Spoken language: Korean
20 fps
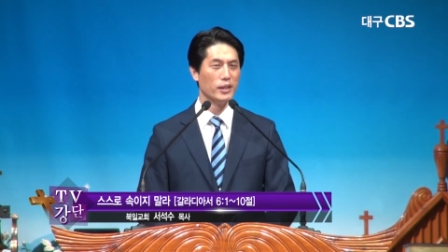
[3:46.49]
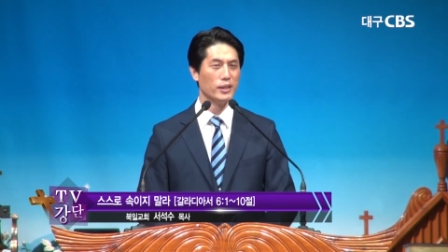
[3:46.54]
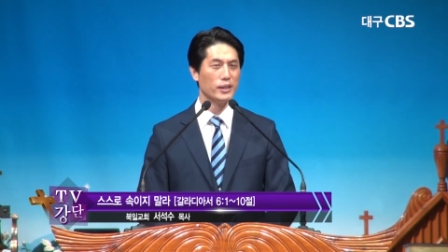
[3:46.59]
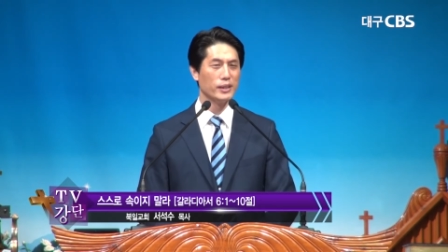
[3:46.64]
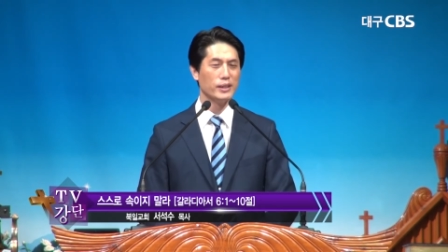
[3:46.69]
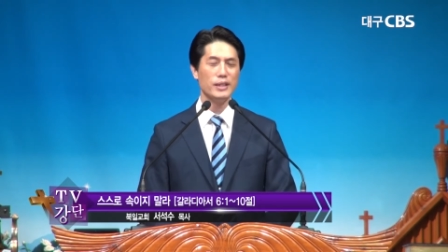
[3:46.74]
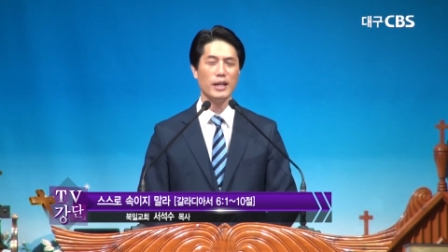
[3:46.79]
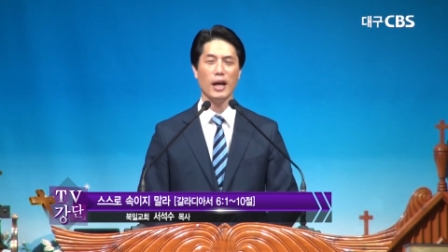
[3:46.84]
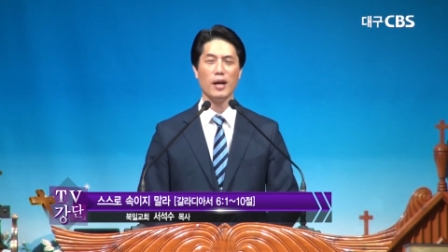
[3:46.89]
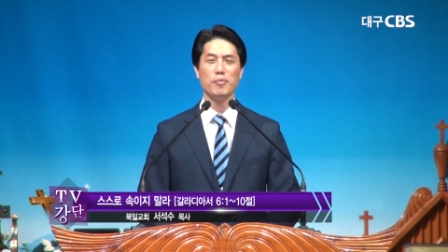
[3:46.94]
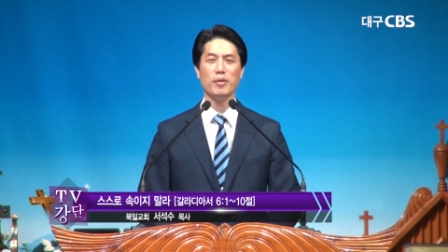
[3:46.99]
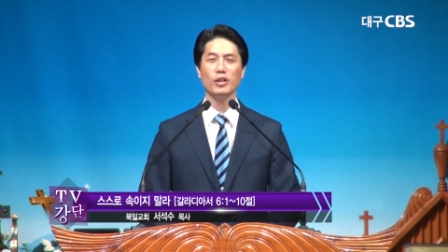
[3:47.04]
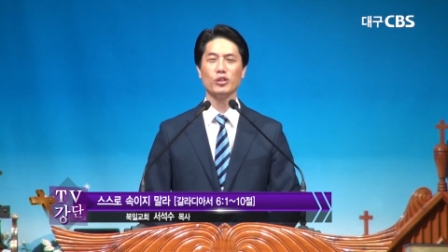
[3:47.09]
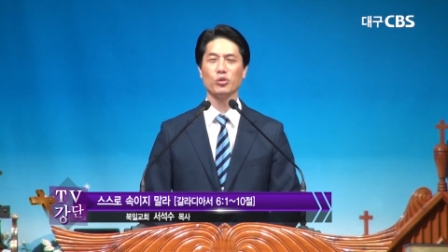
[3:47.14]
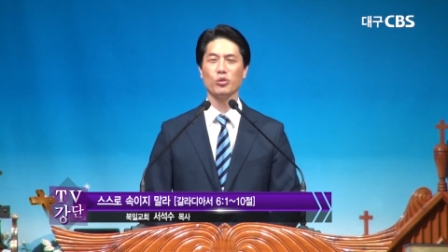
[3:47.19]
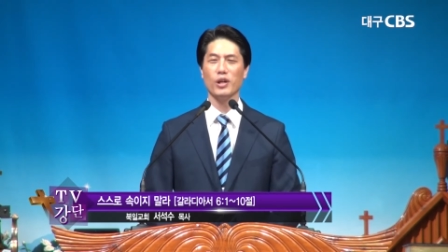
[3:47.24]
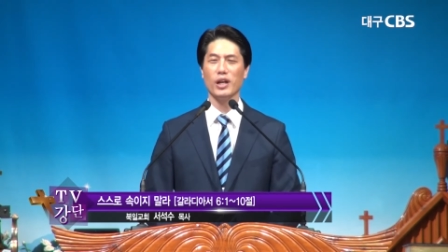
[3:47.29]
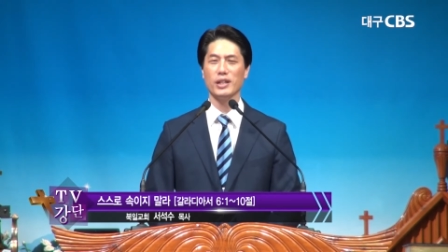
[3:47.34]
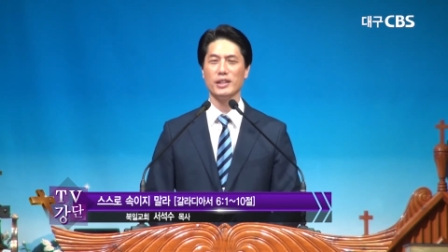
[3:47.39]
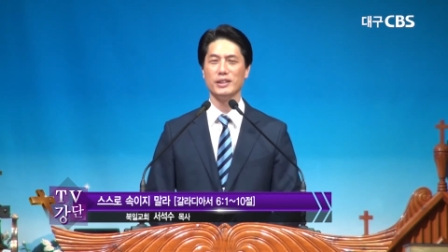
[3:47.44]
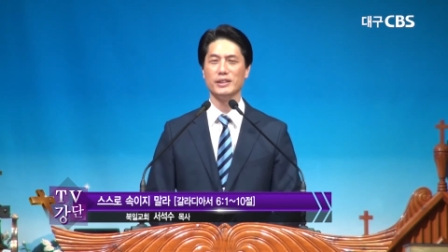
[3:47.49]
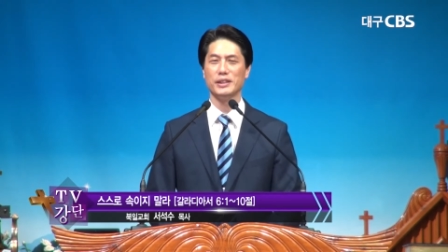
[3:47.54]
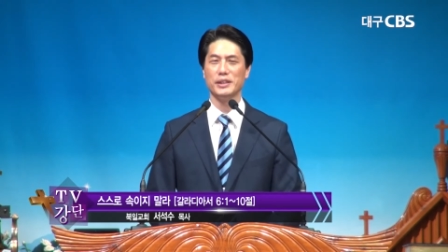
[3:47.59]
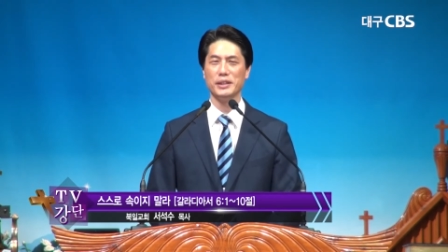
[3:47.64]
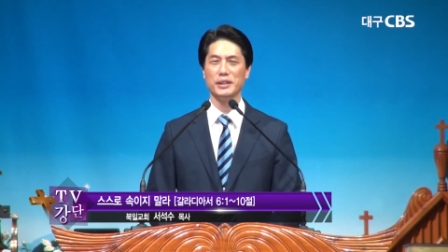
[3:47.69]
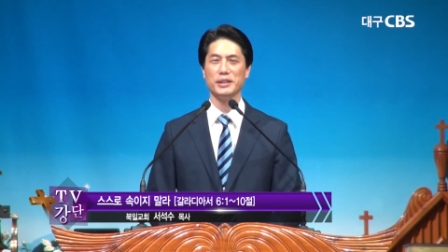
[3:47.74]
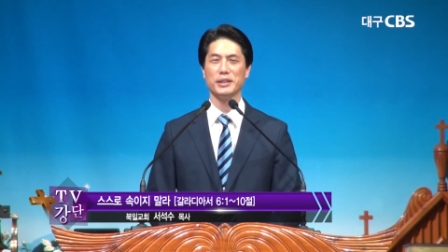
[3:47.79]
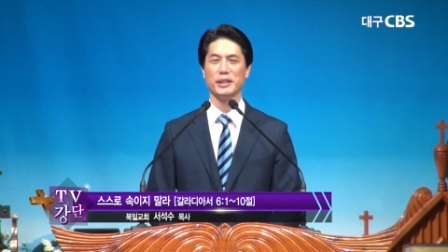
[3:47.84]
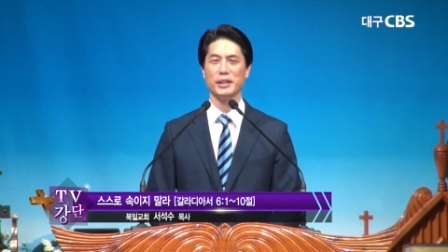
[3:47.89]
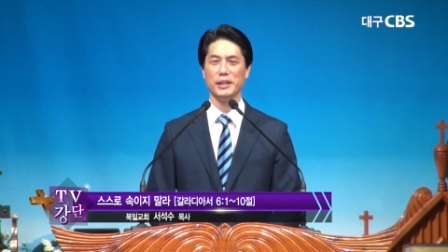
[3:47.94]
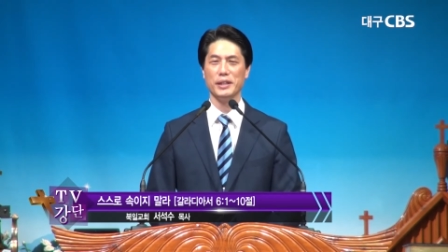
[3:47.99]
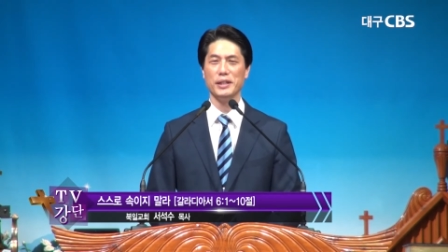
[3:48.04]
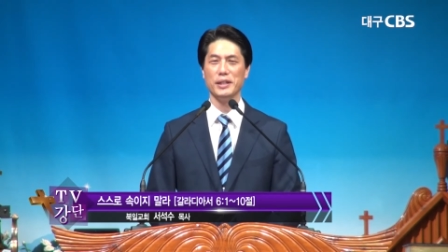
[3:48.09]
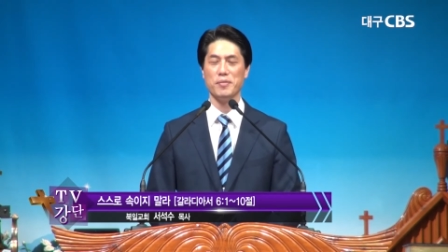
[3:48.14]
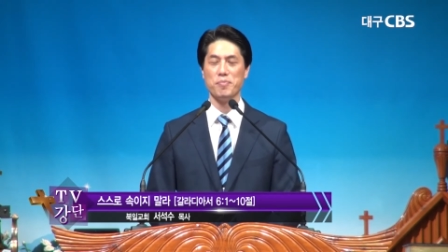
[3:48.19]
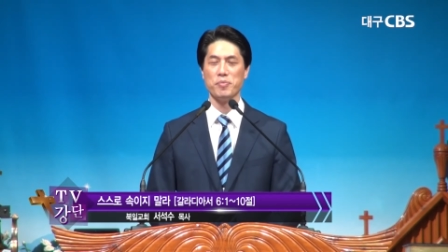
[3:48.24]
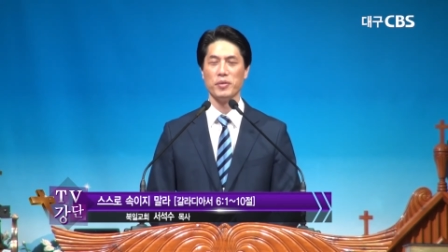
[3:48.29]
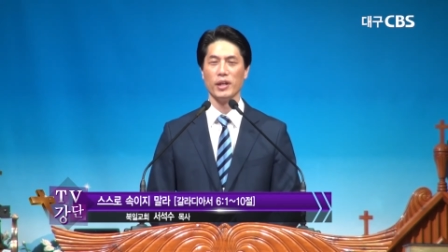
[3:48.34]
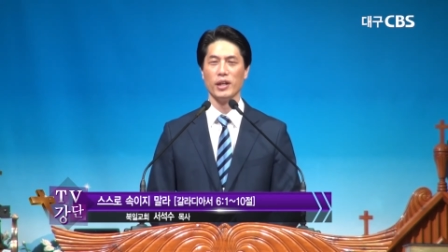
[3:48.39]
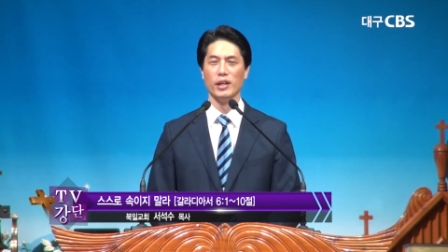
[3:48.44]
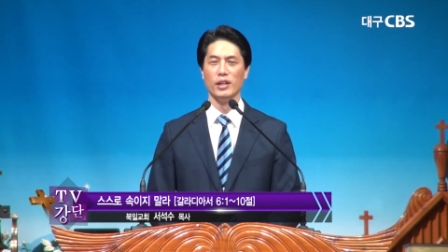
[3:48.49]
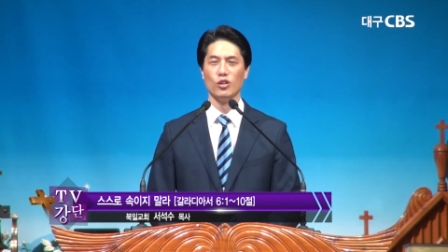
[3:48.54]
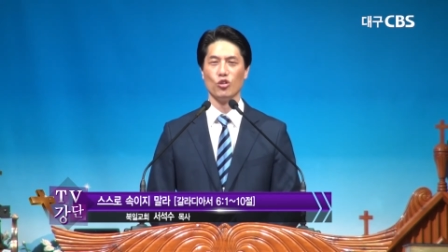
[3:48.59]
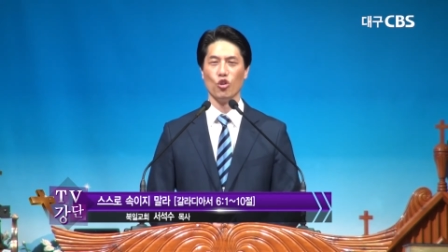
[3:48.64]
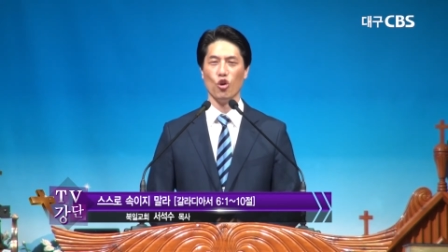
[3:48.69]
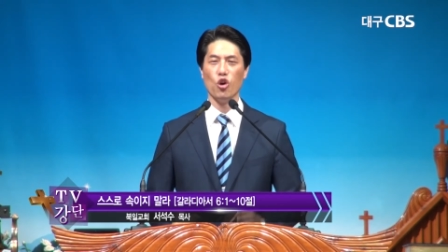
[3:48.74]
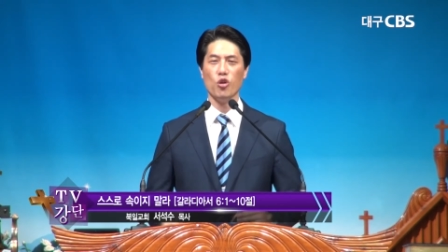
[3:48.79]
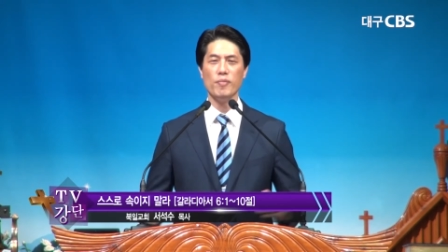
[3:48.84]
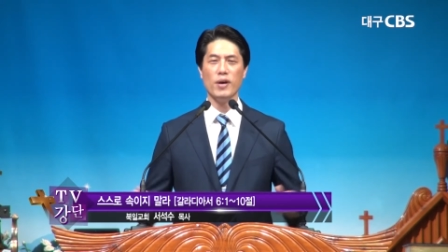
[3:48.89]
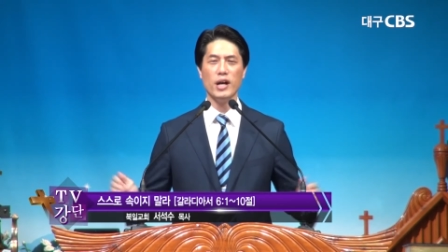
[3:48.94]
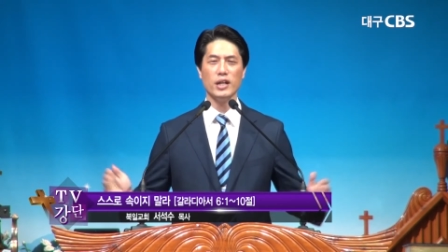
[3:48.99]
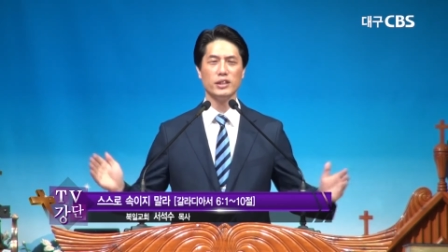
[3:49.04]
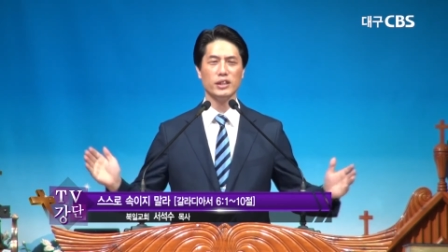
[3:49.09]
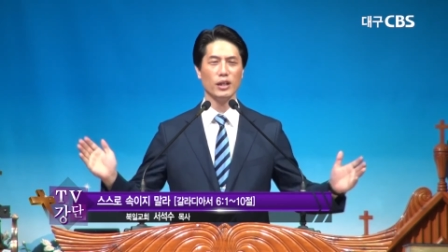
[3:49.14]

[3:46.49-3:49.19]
그 에베소라는 지역이 로마